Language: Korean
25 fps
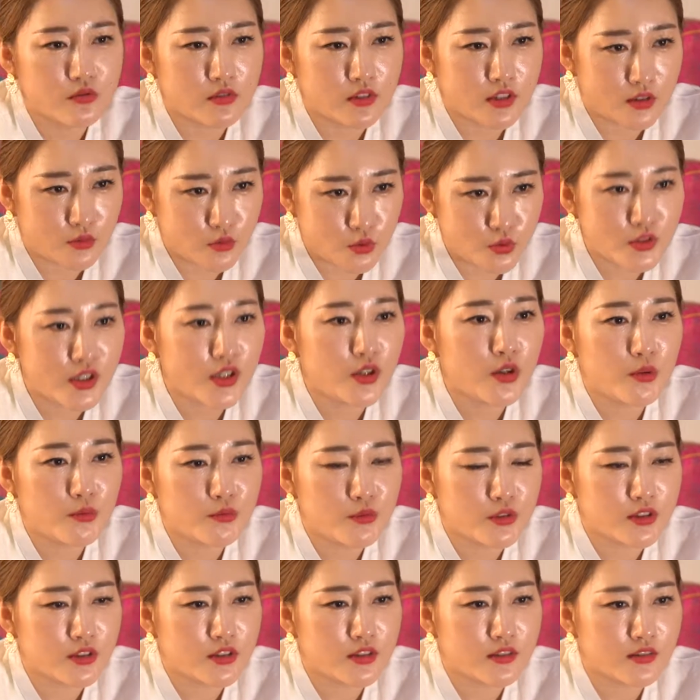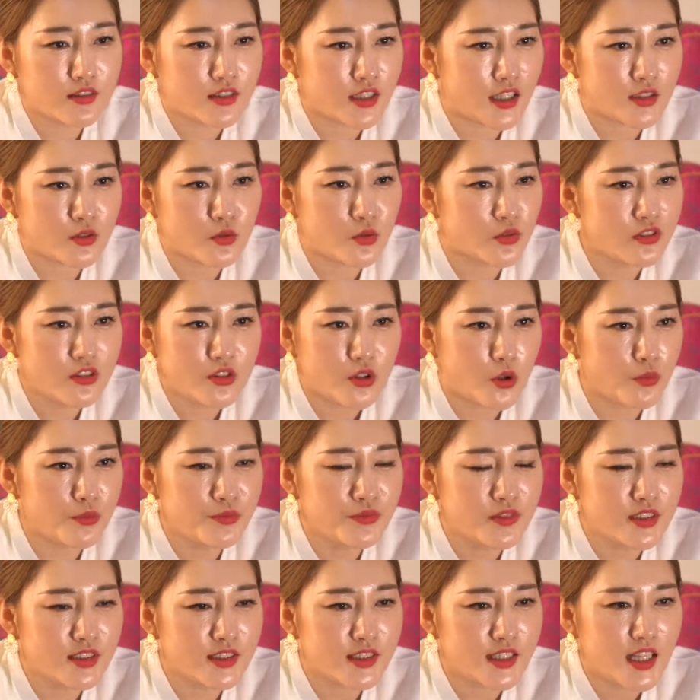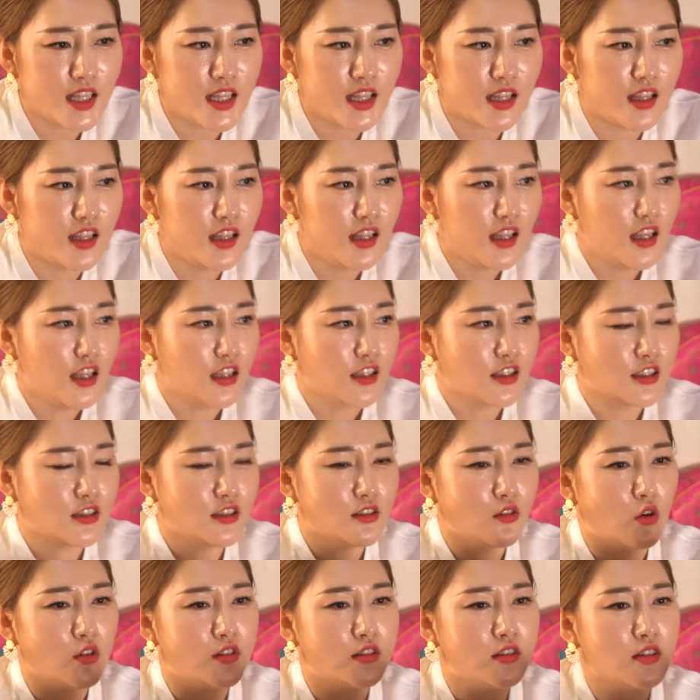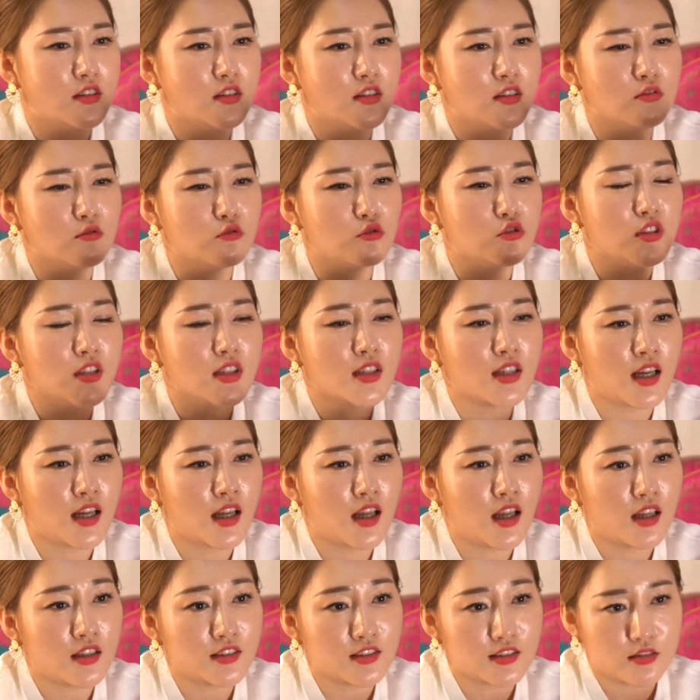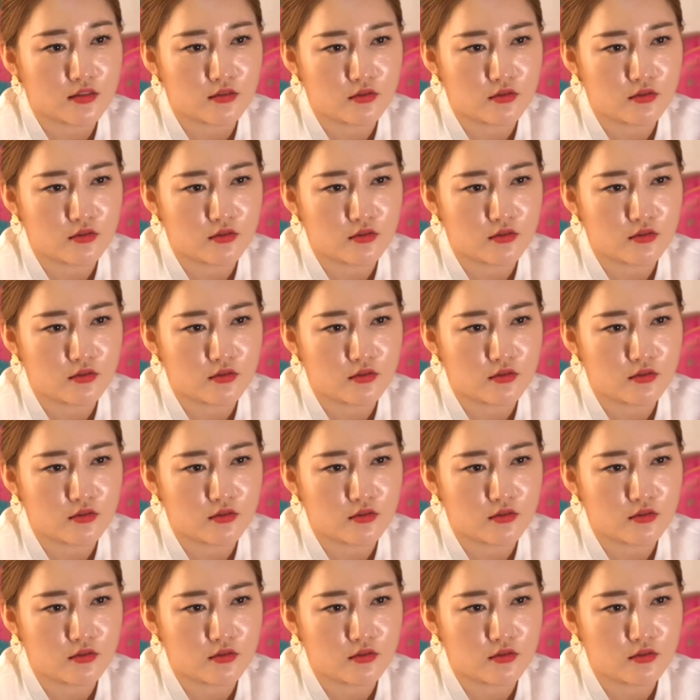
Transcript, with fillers: 그러니까 조상 없는 자손은 없는데 그 어쨌든 우리가